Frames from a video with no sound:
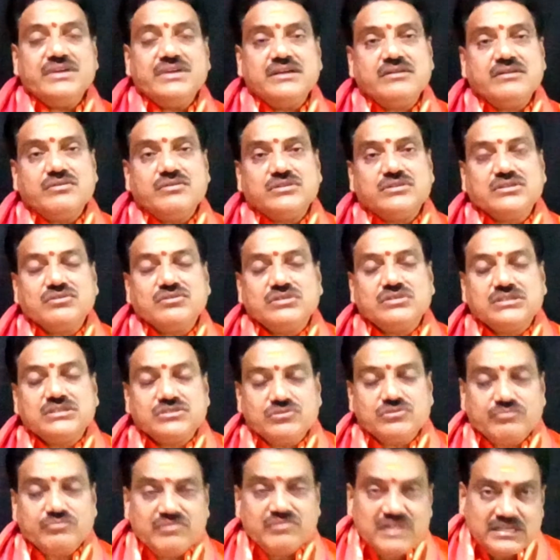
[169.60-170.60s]
కొత్త కొత్త
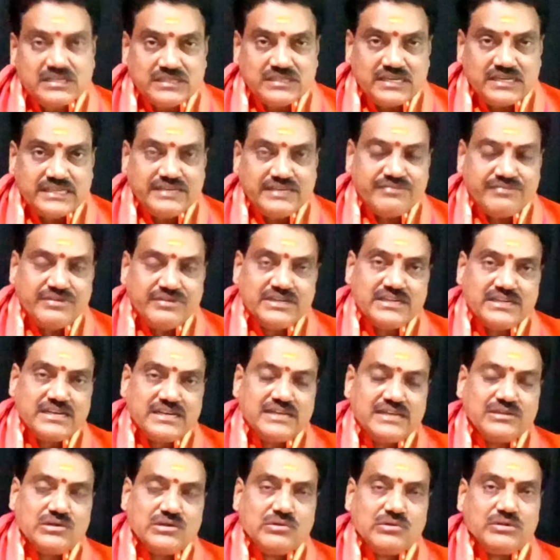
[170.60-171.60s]
శుభవార్తలు అవి
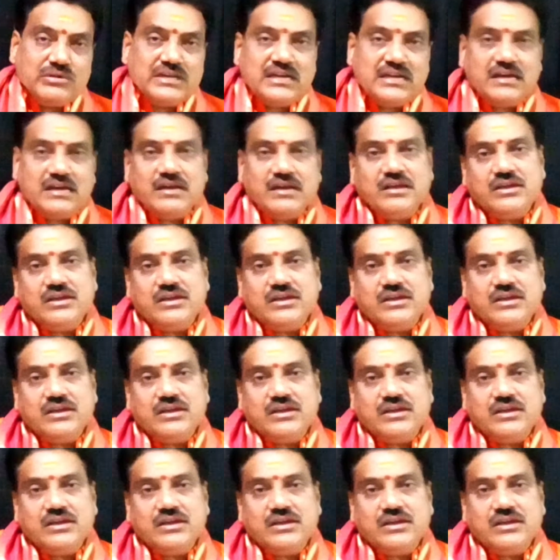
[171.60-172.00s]
వినడానికి కూడా